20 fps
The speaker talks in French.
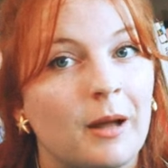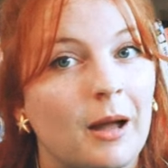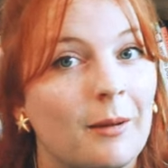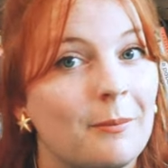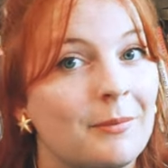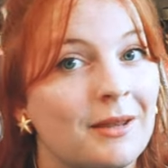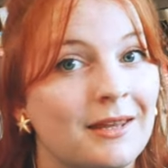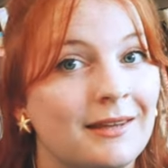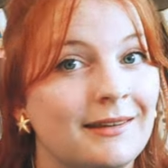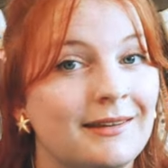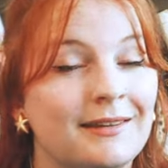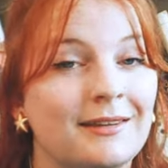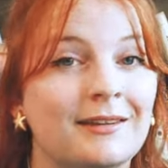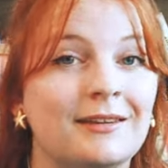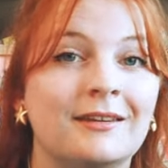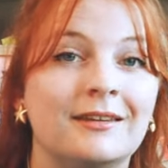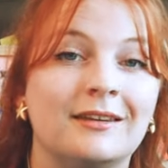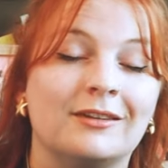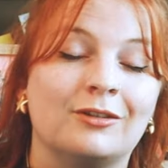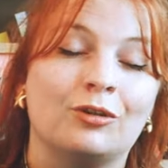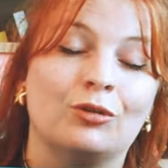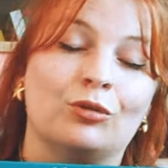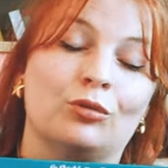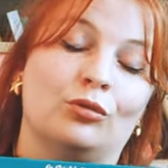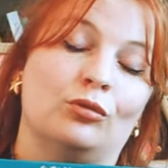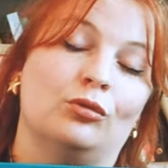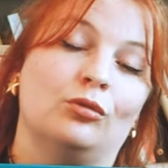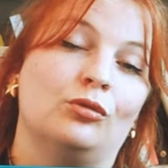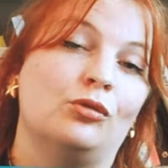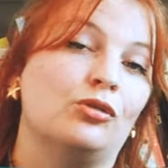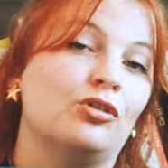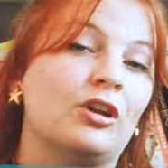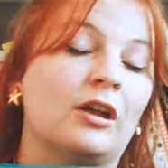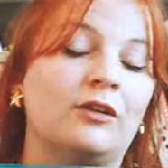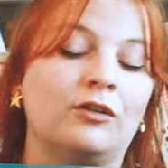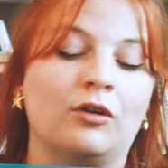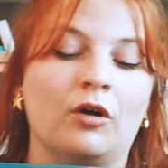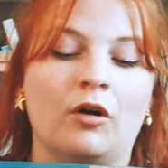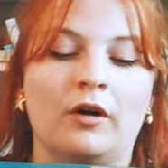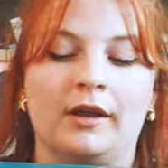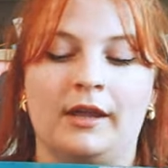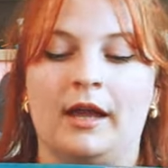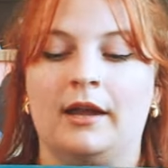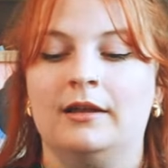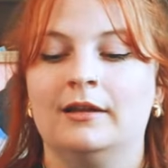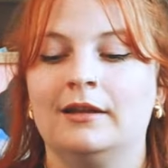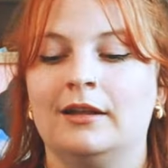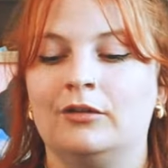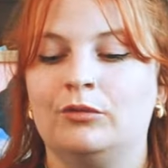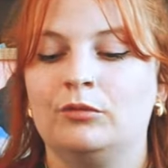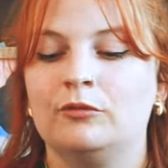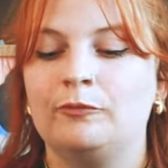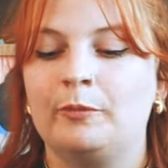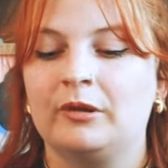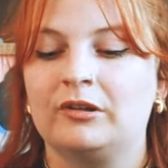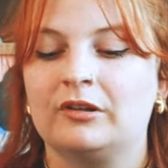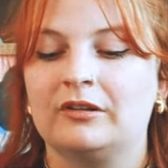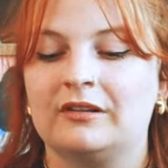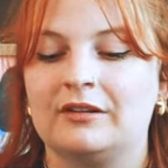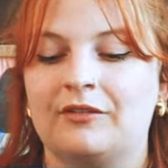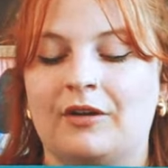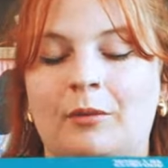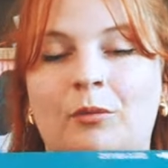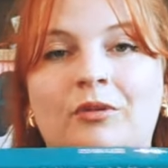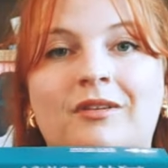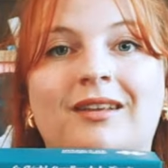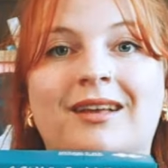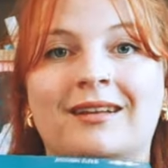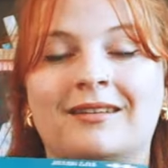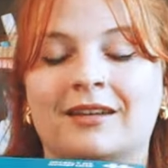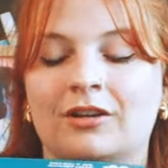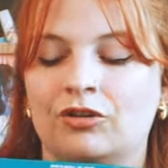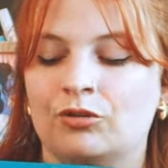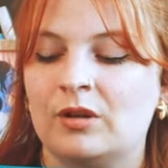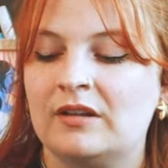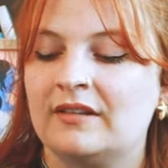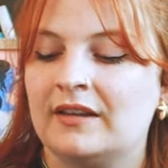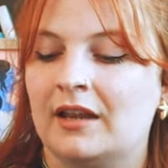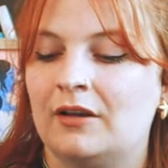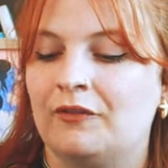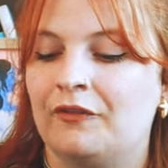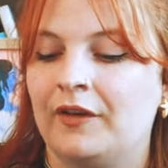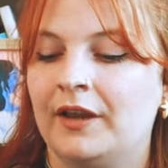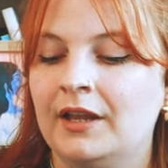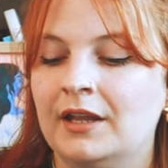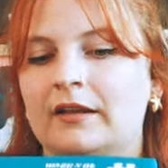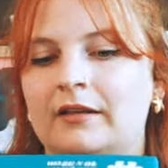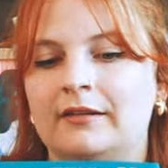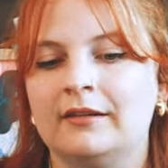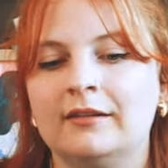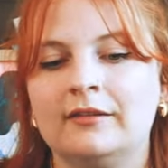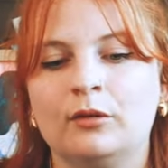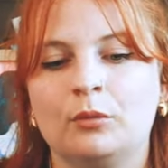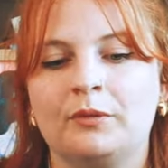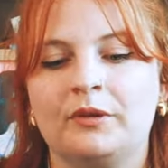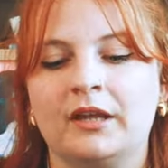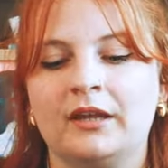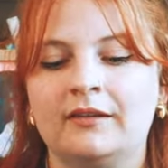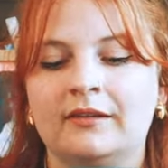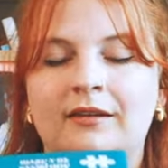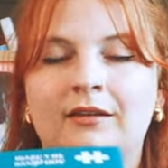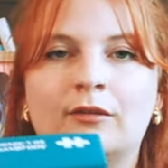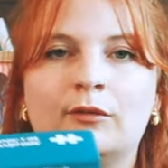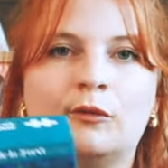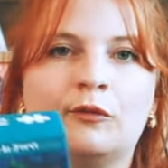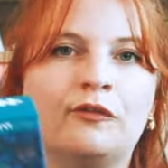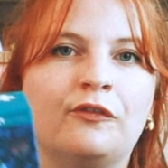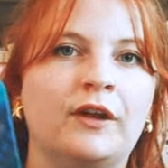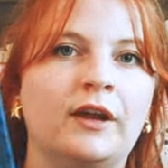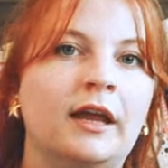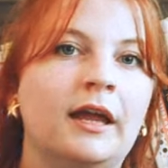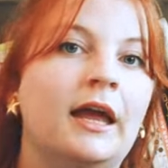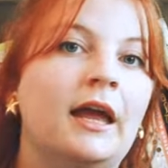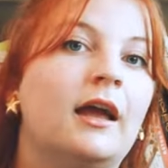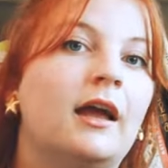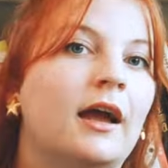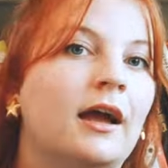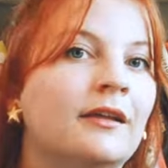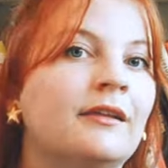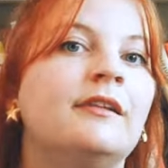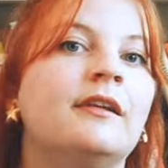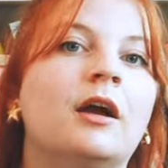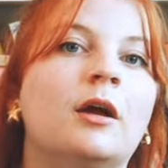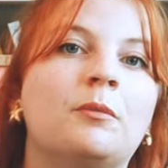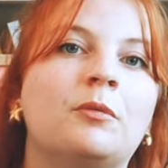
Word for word: par Meili que, j'adore et allez la suivre parce que c'est vraiment très très chouette ce qu'elle fait. C'est Un 500 pièces qui se fait assez